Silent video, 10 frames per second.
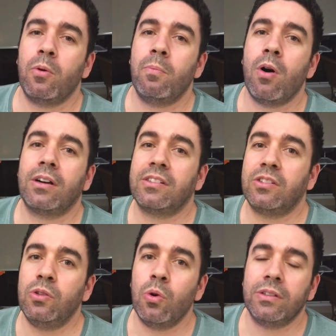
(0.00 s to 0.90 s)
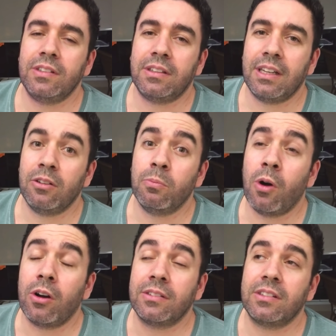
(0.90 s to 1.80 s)
o box 12, o
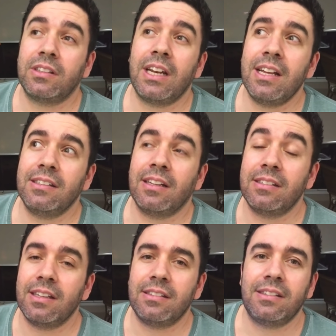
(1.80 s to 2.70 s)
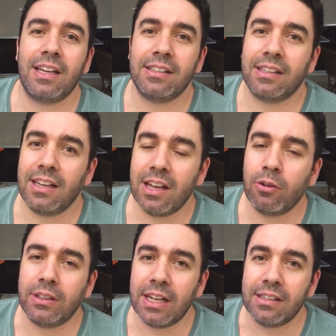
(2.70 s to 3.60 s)
box 13 a 16 ali é
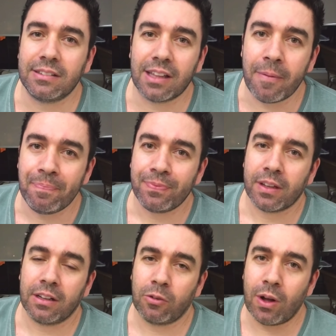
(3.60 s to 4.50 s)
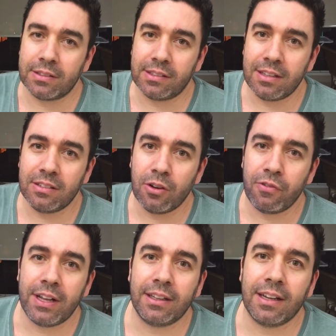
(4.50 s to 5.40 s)
o deles, tá?
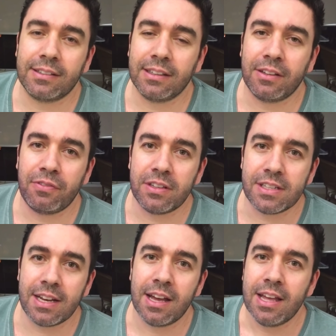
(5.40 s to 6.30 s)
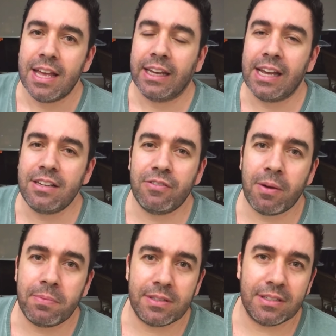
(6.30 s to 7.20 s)
490 da Santa Efigênia. Quem
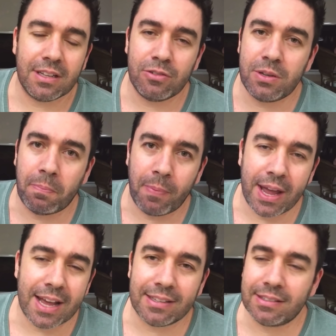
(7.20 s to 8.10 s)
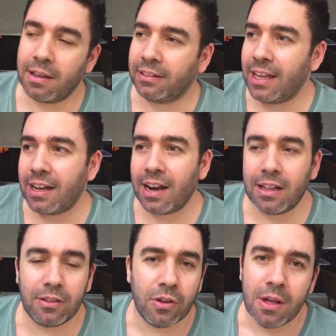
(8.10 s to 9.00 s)
tiver precisando de peça,
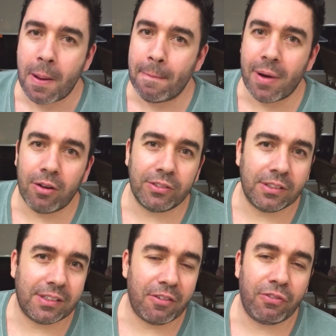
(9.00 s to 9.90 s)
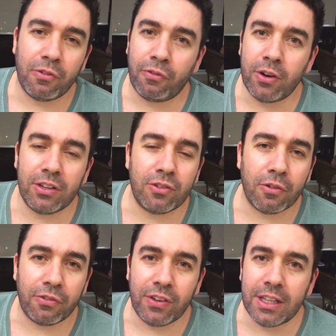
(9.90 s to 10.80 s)
teclado, mouse sem fio, fone de
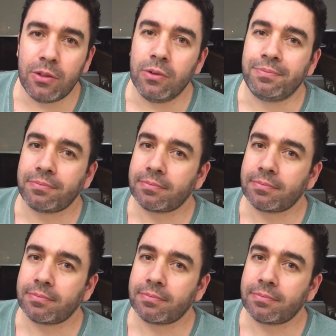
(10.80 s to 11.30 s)
ouvido,